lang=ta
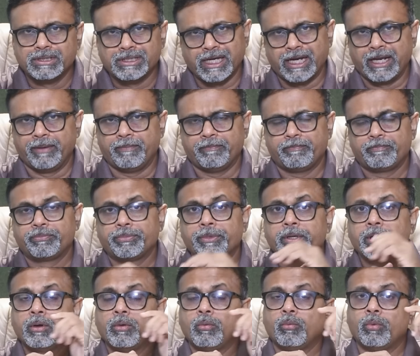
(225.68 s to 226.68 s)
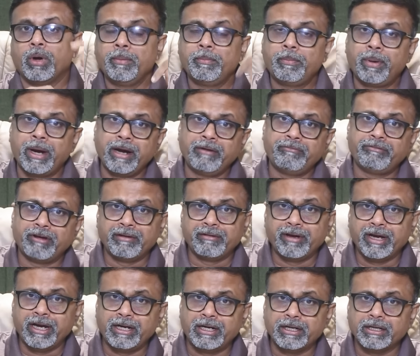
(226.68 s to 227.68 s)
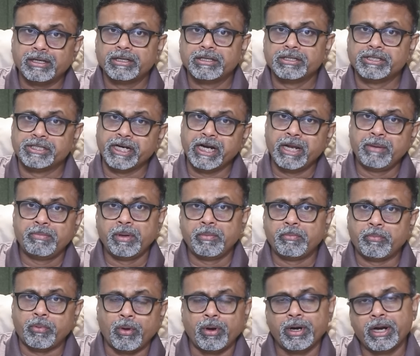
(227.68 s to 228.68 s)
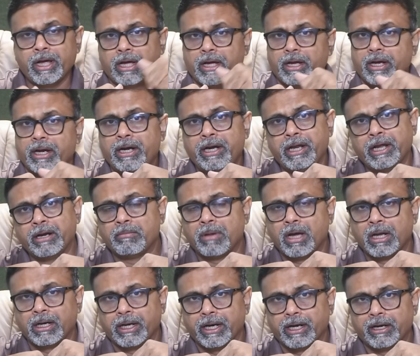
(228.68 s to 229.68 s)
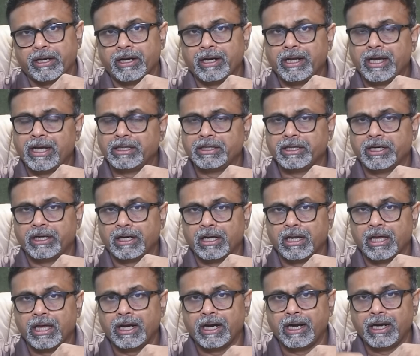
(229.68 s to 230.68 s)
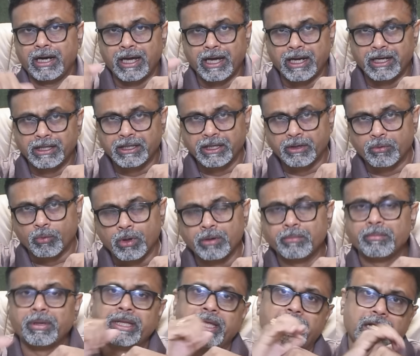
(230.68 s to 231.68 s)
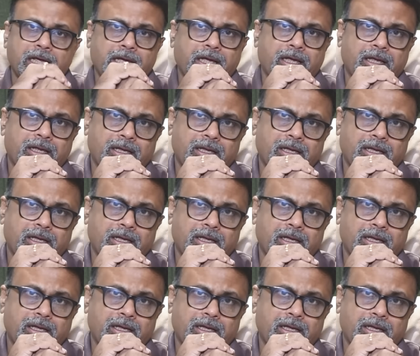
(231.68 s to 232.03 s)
சரி ஒன் பாயிண்ட் ஃபைவ் எயிட் ஜிடிபி போன இந்தியன் மார்க்கெட் ரெண்டாயிரத்தி எட்டில் ரெண்டாயிரத்தி ஒன்பதில்